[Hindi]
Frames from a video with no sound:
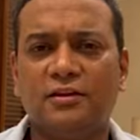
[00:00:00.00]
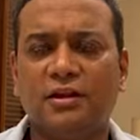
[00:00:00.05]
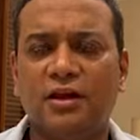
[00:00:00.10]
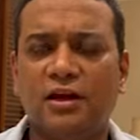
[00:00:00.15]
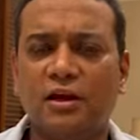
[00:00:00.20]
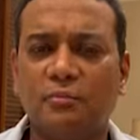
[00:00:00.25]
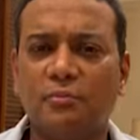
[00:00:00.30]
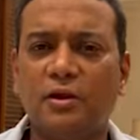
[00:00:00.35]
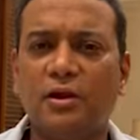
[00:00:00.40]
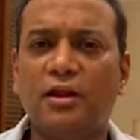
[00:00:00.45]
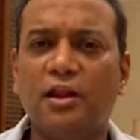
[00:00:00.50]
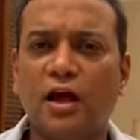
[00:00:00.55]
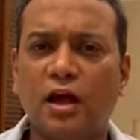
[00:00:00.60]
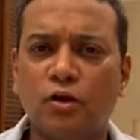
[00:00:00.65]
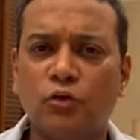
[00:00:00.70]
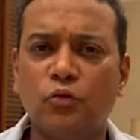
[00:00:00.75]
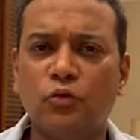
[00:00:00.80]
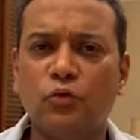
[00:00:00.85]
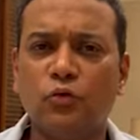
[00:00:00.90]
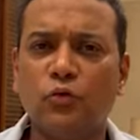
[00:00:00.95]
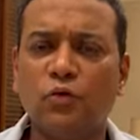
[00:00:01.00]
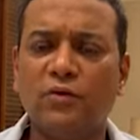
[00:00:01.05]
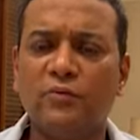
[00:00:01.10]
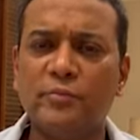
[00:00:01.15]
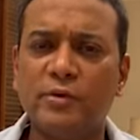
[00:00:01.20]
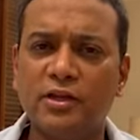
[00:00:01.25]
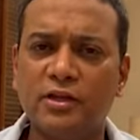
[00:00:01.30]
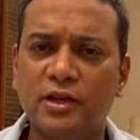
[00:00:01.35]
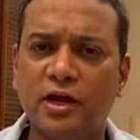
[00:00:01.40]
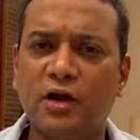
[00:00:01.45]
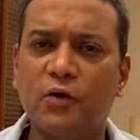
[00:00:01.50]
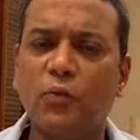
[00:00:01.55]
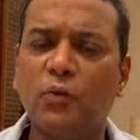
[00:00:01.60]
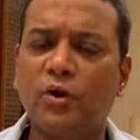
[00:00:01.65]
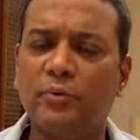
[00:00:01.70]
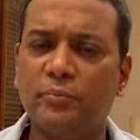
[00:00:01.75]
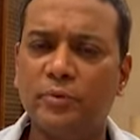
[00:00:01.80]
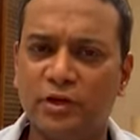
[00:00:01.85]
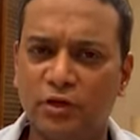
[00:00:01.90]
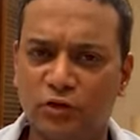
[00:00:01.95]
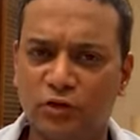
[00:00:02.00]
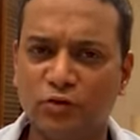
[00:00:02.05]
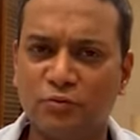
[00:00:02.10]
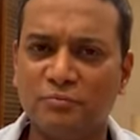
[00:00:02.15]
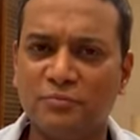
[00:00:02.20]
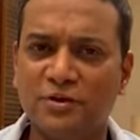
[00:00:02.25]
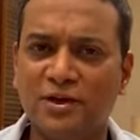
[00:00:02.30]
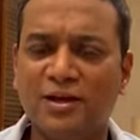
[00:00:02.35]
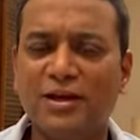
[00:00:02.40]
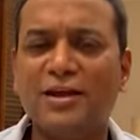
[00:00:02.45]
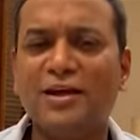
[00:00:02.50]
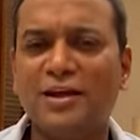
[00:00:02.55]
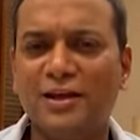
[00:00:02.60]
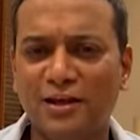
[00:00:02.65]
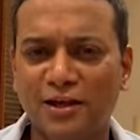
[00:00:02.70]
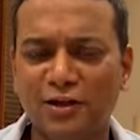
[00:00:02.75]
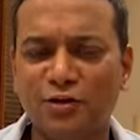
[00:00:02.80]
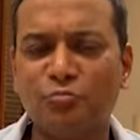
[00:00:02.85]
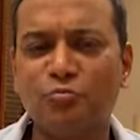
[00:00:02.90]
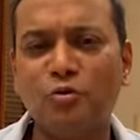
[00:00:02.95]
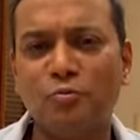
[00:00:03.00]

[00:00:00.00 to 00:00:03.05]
तकबल्लाहु व मन्ना व मिनकुम ईद